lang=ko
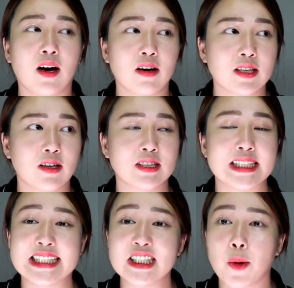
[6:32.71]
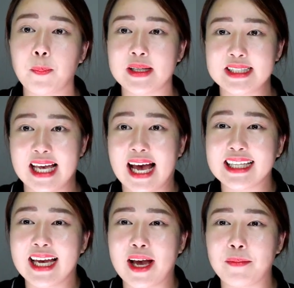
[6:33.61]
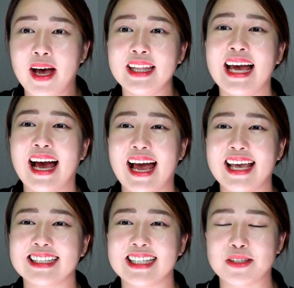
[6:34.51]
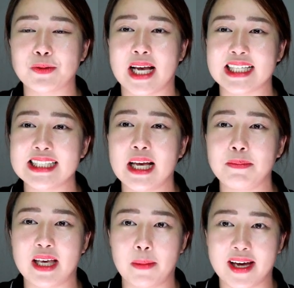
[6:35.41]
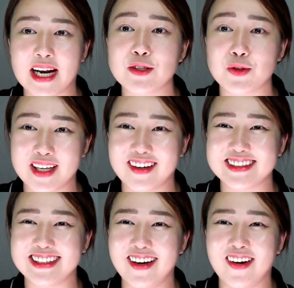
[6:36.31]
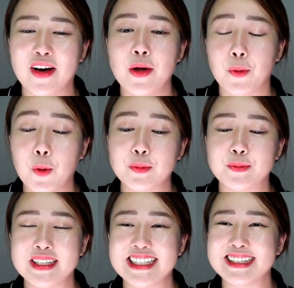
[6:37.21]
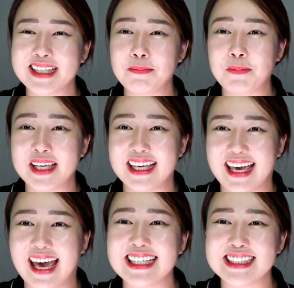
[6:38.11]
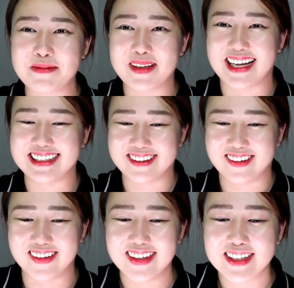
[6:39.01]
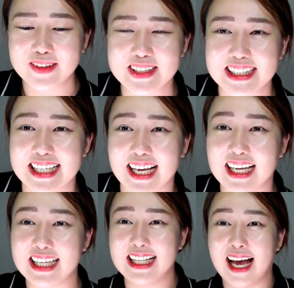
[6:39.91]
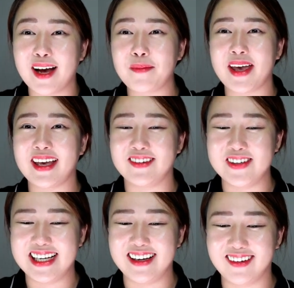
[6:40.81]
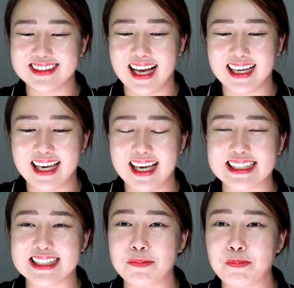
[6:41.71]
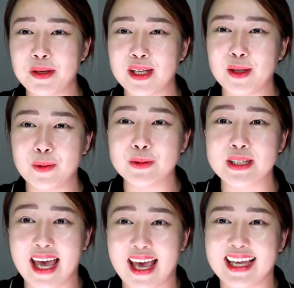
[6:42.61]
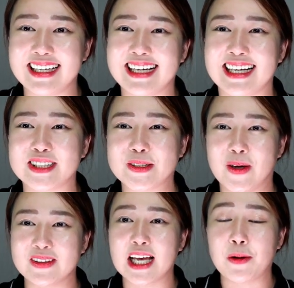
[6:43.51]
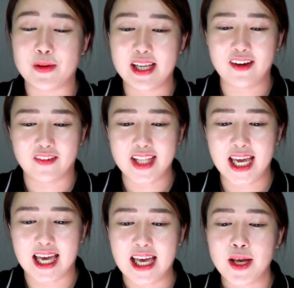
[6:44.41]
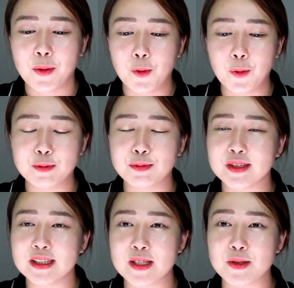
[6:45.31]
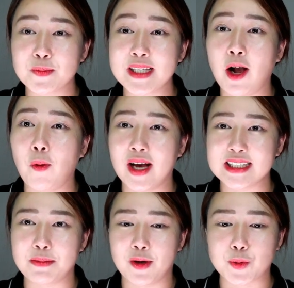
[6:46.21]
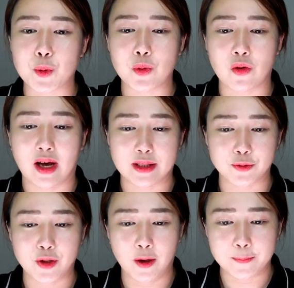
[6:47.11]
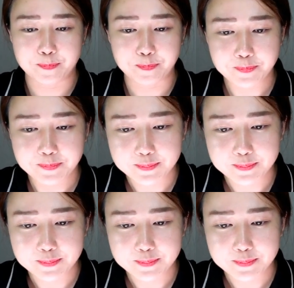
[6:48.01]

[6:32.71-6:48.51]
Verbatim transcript: 어, 그런 것을 지적받지 않아야만 아이가 계속 자신감 있게 말할 수 있거든요. 그 부분이 스피킹의 핵심이라는 거. 또 이제 제가 이 다음에 올릴 영상이 이제 스피킹 교재를 가지고 영상을 올릴 건데 그 부분을 좀 참고하시면 좋을 것 같고요.